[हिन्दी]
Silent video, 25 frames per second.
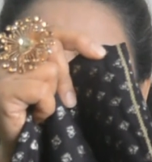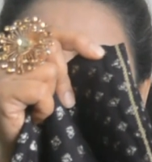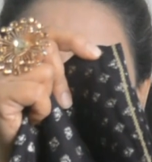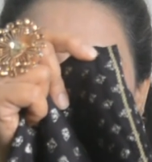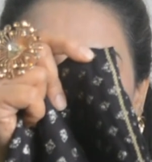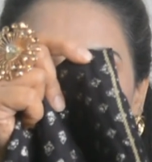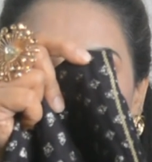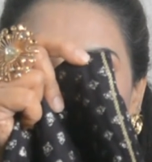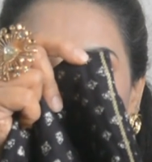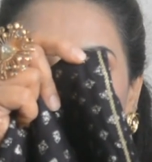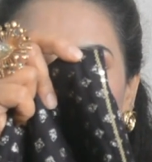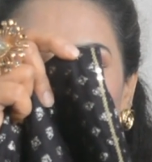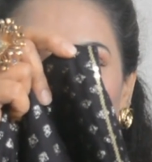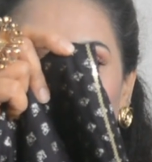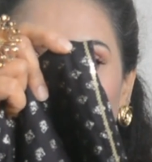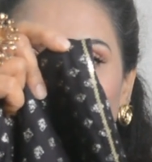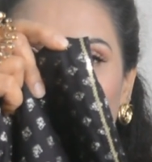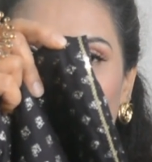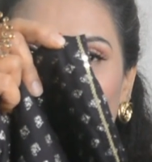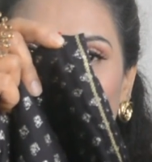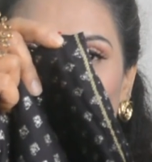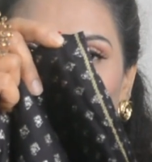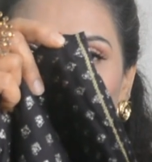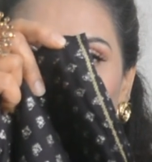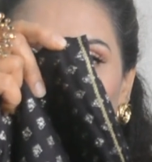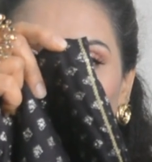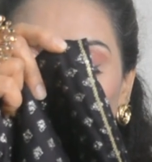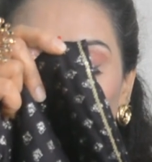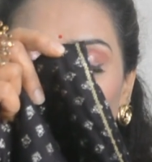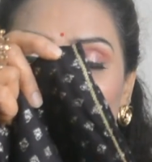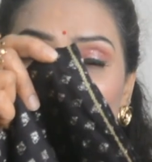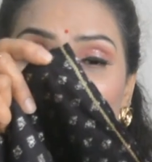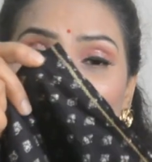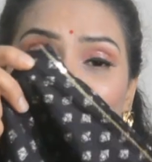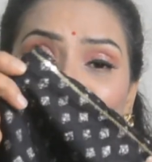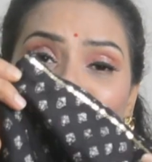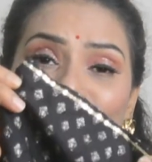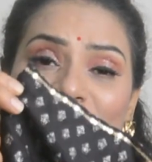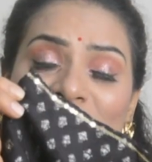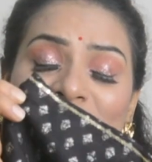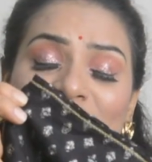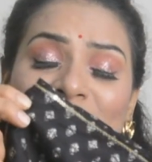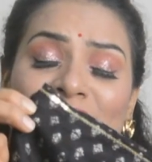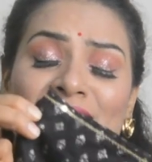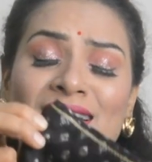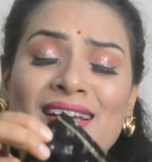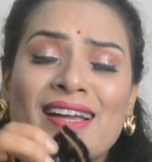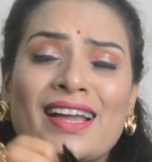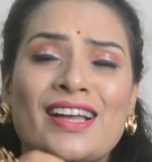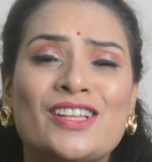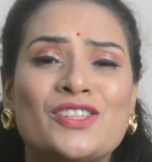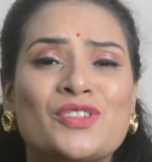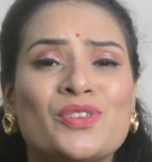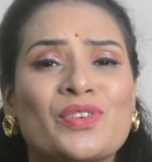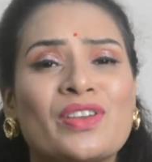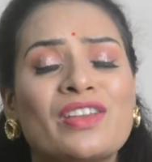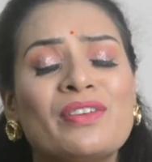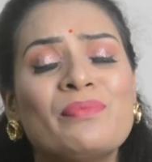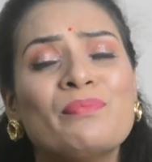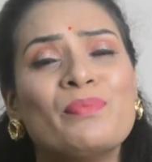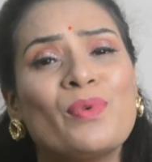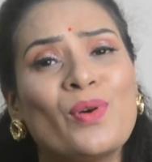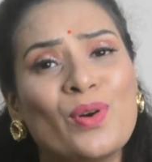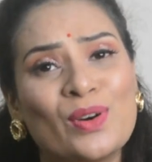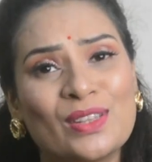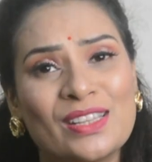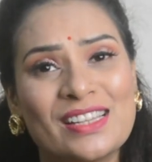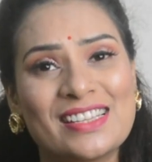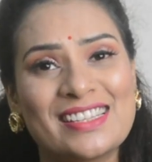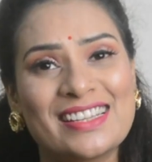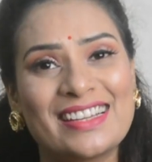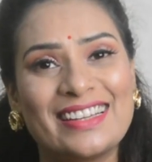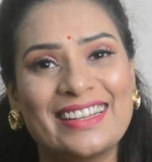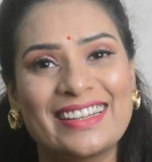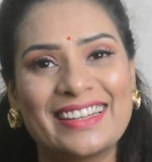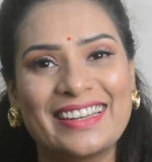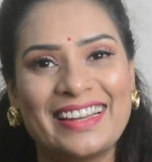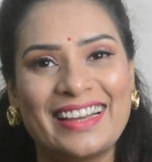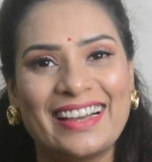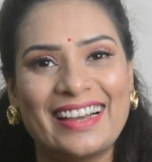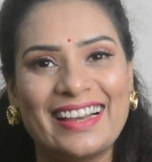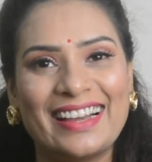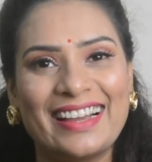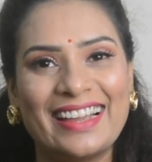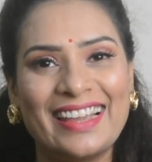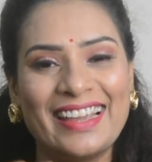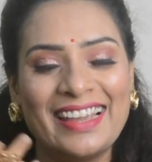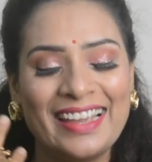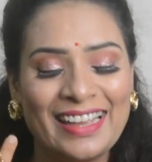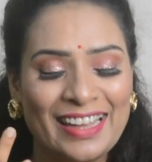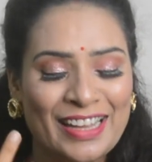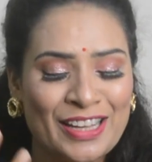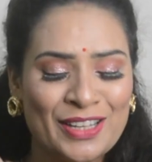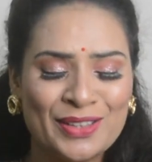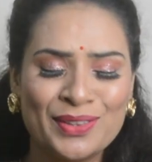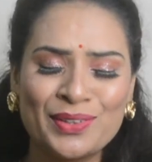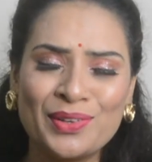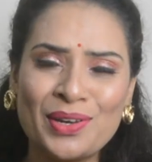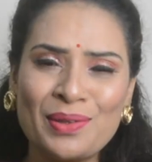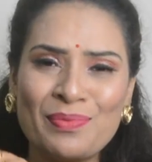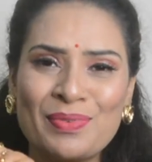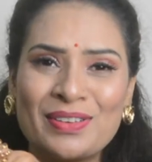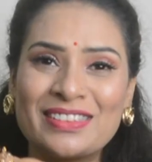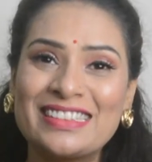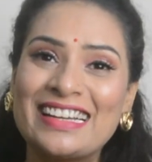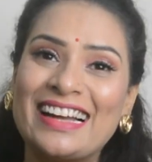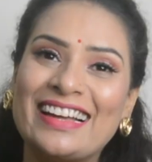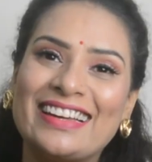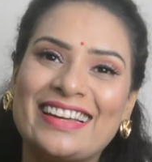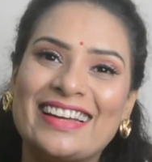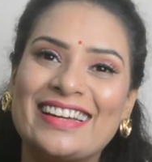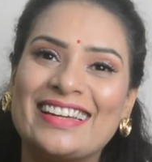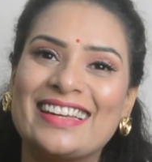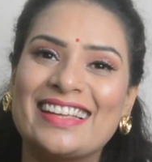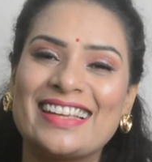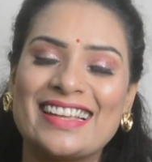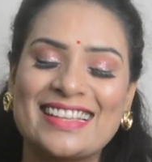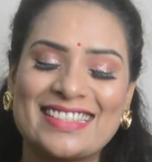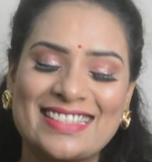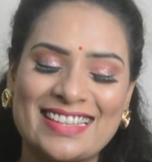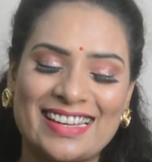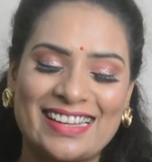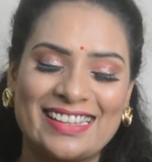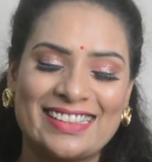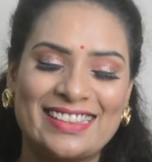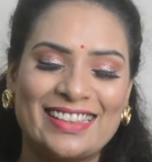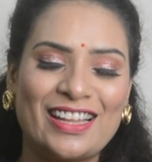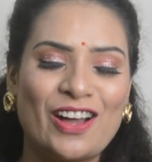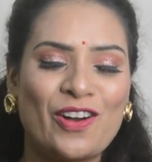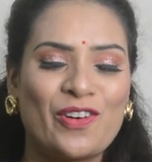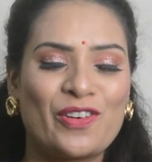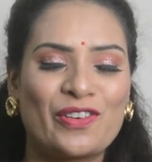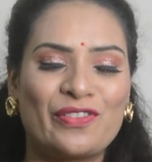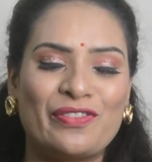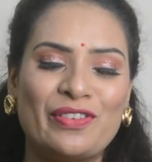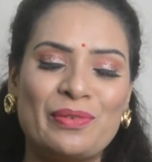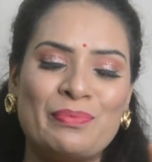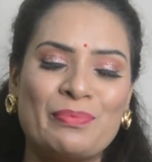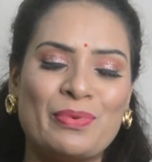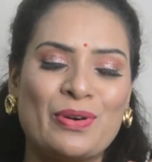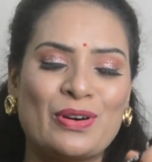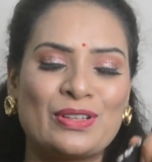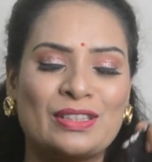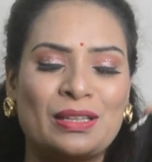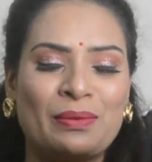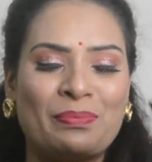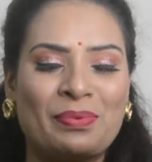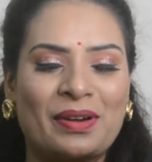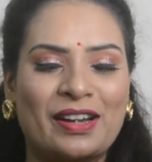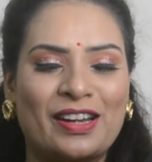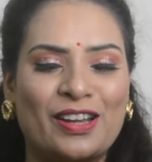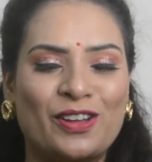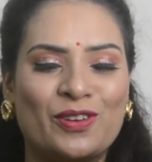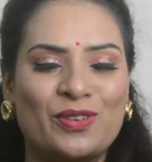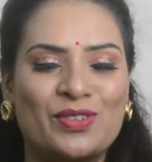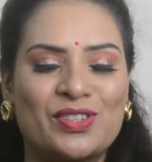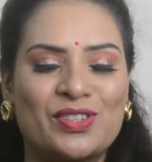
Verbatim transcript: कलर का एक लाइन पूरा सीक्वेंस का रखा है जो कि बहुत अच्छा लग रहा है थोड़ी बहुत हाईलाइटिंग के साथ ना आउटफिट बहुत ही प्रिटी हो